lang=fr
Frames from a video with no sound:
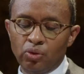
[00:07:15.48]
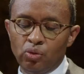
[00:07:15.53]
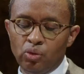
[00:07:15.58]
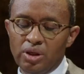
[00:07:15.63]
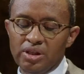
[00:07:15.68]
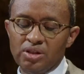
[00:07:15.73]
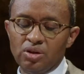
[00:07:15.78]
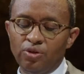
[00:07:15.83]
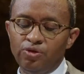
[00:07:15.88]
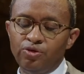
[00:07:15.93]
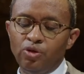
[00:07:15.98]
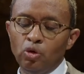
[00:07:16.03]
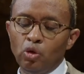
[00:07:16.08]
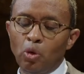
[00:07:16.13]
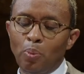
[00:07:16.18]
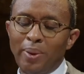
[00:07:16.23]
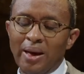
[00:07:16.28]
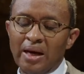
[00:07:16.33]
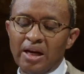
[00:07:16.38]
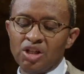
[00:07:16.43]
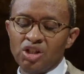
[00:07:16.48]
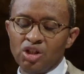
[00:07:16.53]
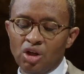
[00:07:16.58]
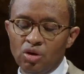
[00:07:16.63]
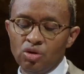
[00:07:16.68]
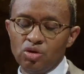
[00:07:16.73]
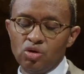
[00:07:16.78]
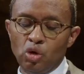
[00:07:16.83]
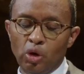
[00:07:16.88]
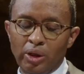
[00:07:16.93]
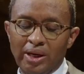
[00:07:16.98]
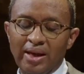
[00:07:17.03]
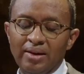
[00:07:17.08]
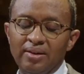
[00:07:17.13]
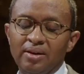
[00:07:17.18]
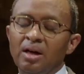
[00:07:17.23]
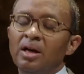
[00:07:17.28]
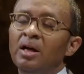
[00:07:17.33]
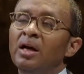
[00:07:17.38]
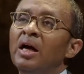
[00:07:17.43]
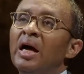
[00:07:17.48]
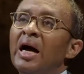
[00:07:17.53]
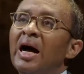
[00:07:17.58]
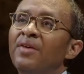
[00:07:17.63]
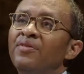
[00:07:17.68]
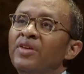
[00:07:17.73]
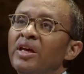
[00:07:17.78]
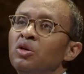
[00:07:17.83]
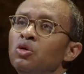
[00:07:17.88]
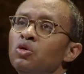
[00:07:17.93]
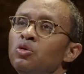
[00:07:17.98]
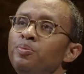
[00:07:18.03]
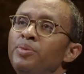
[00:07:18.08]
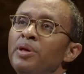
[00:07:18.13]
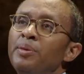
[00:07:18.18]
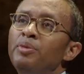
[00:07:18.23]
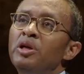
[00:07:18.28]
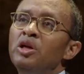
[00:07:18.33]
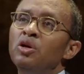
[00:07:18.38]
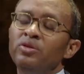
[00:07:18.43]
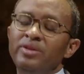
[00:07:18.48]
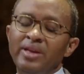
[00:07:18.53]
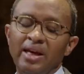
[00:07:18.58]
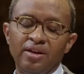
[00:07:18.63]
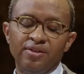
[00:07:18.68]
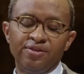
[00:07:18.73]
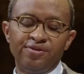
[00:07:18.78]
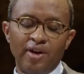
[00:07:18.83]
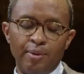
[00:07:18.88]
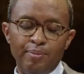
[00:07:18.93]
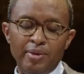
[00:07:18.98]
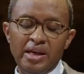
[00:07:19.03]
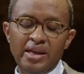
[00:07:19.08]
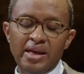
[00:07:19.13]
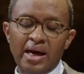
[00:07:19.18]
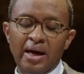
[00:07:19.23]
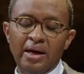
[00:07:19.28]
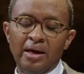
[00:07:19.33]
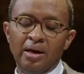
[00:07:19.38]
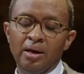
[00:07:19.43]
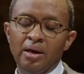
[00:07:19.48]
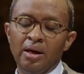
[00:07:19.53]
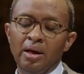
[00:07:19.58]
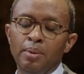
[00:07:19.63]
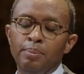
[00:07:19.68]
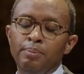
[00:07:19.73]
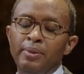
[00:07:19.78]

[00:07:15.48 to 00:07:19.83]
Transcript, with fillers: Tous les enfants n'ont pas la chance de naître avec une bibliothèque familiale,